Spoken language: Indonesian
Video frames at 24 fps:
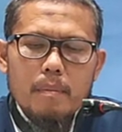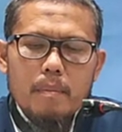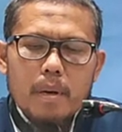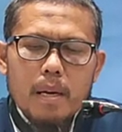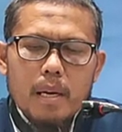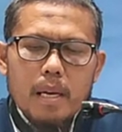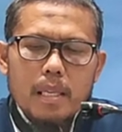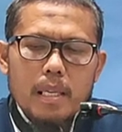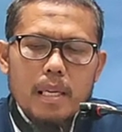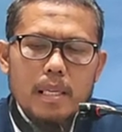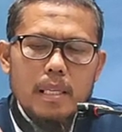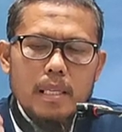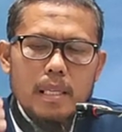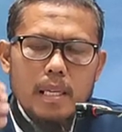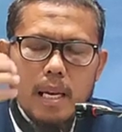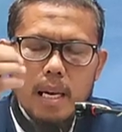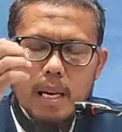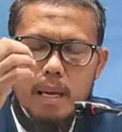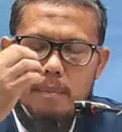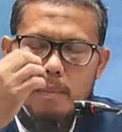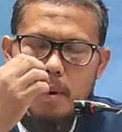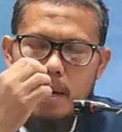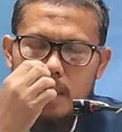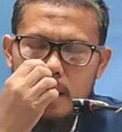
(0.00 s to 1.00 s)
Makanya di
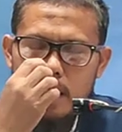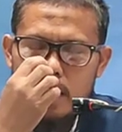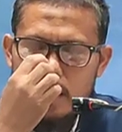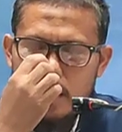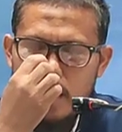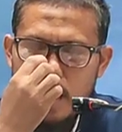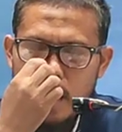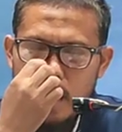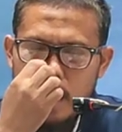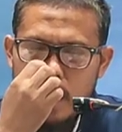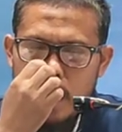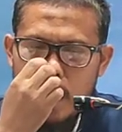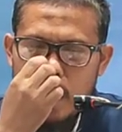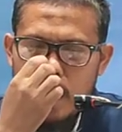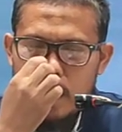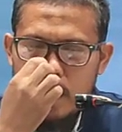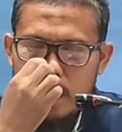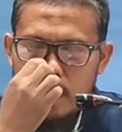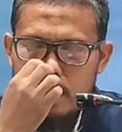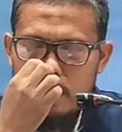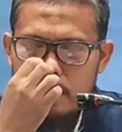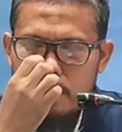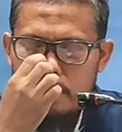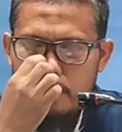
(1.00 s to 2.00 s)
dalam hadis yang
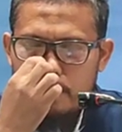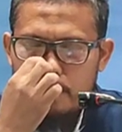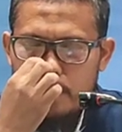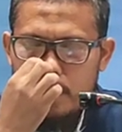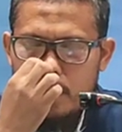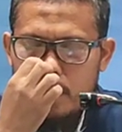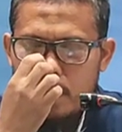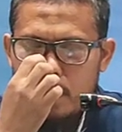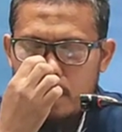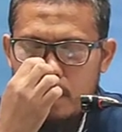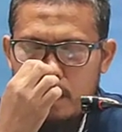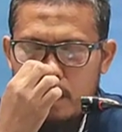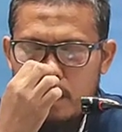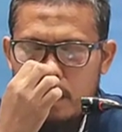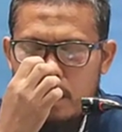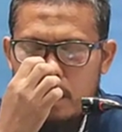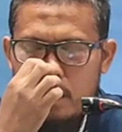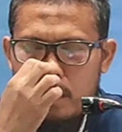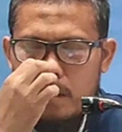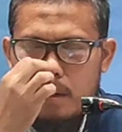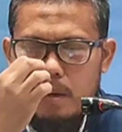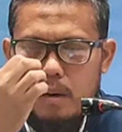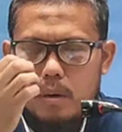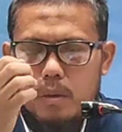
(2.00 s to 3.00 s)
lain
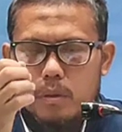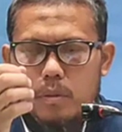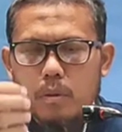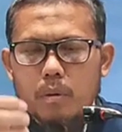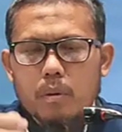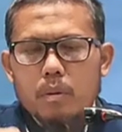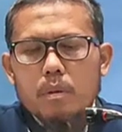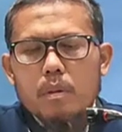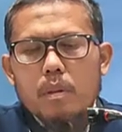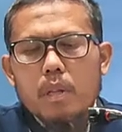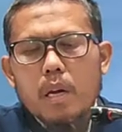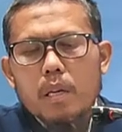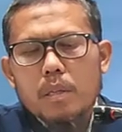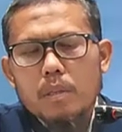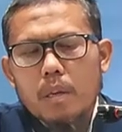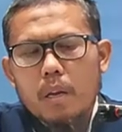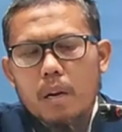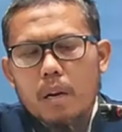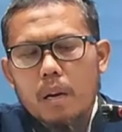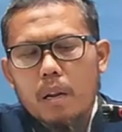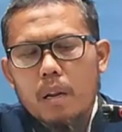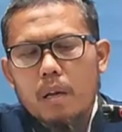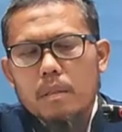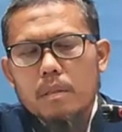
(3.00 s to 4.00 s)
Rasulullah
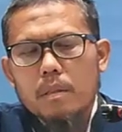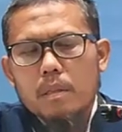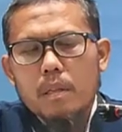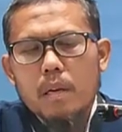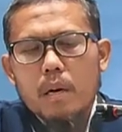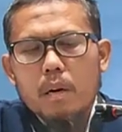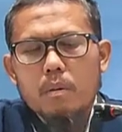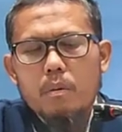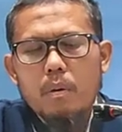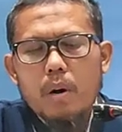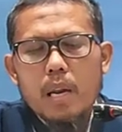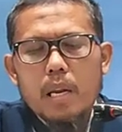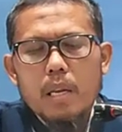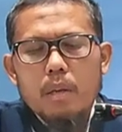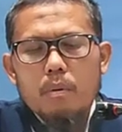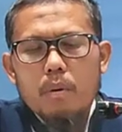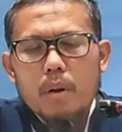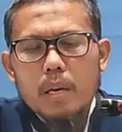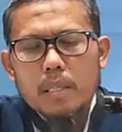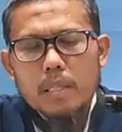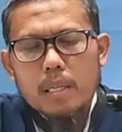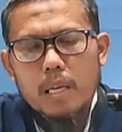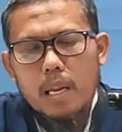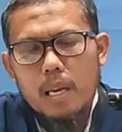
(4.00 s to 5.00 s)
Shallallahu Alaihi
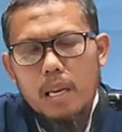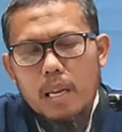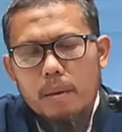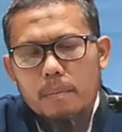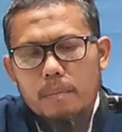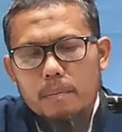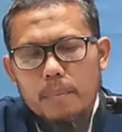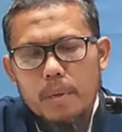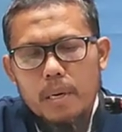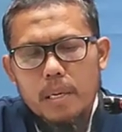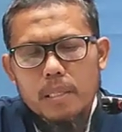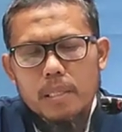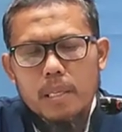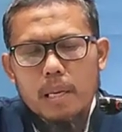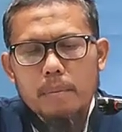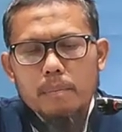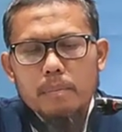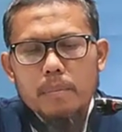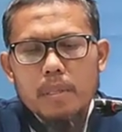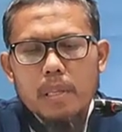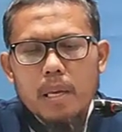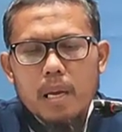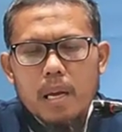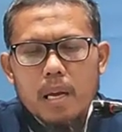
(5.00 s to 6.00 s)
Wasallam
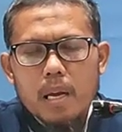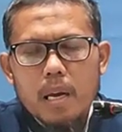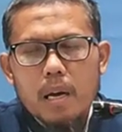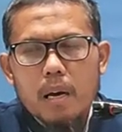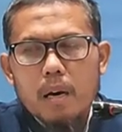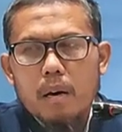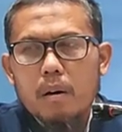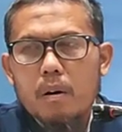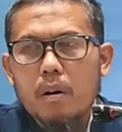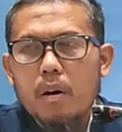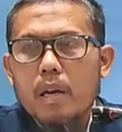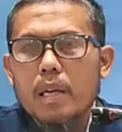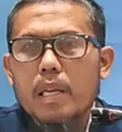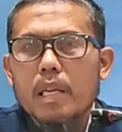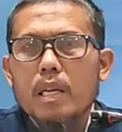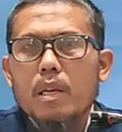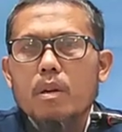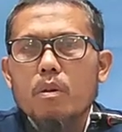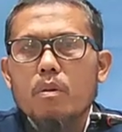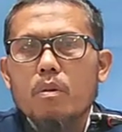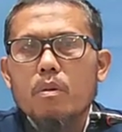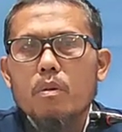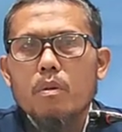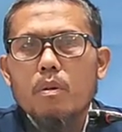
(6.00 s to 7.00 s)
bersabda,
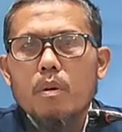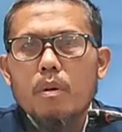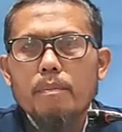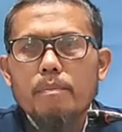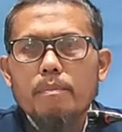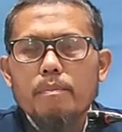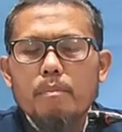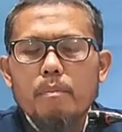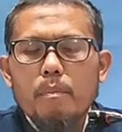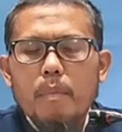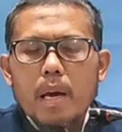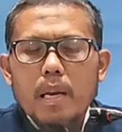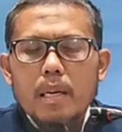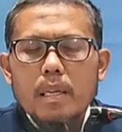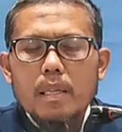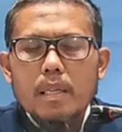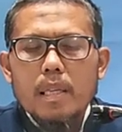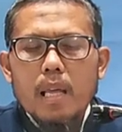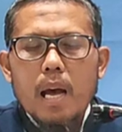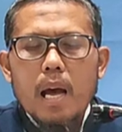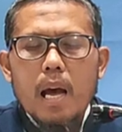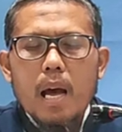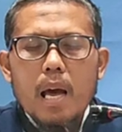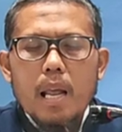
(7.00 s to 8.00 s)
"Khairukum man
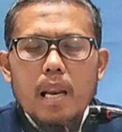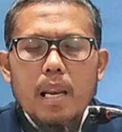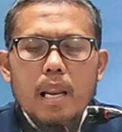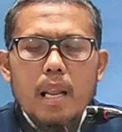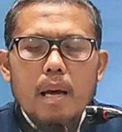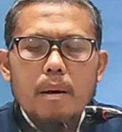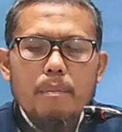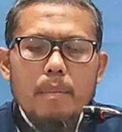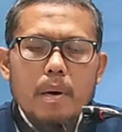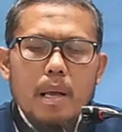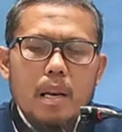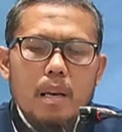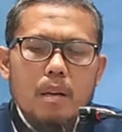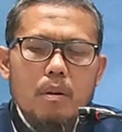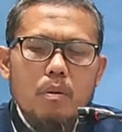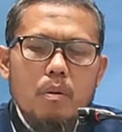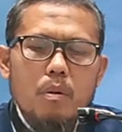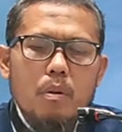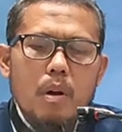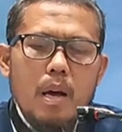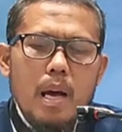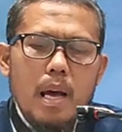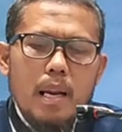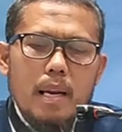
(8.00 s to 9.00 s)
ta'allamal
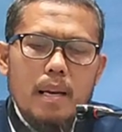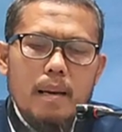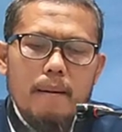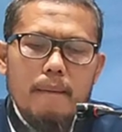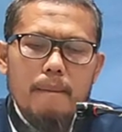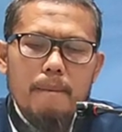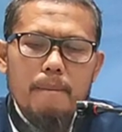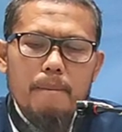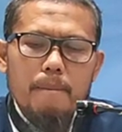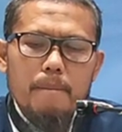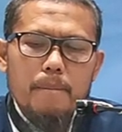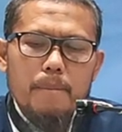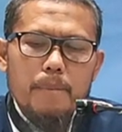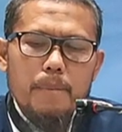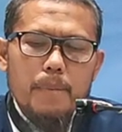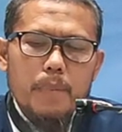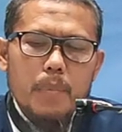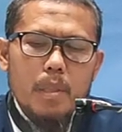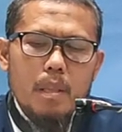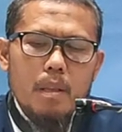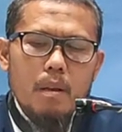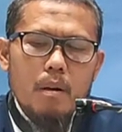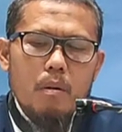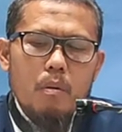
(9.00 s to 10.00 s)
Quran."
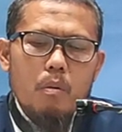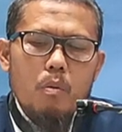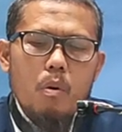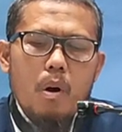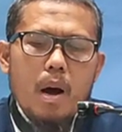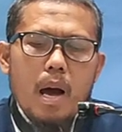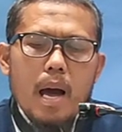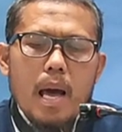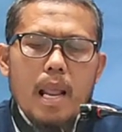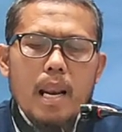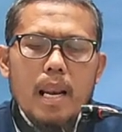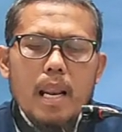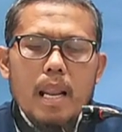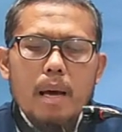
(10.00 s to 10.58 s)
wa